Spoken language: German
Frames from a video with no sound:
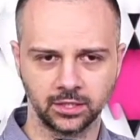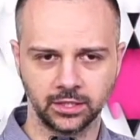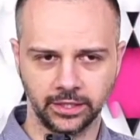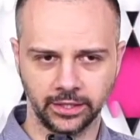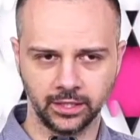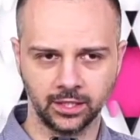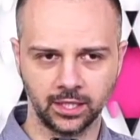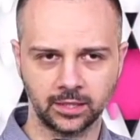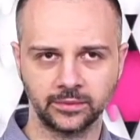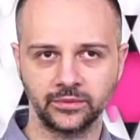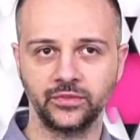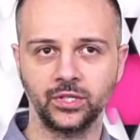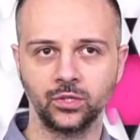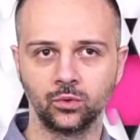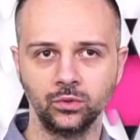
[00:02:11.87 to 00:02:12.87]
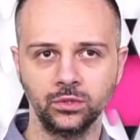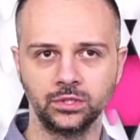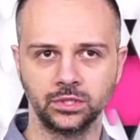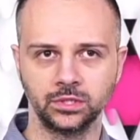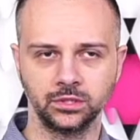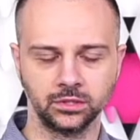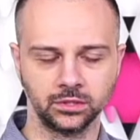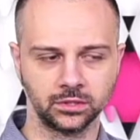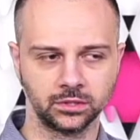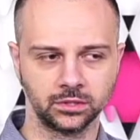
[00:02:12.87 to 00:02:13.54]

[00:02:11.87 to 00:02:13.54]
Ja, aber wir unten,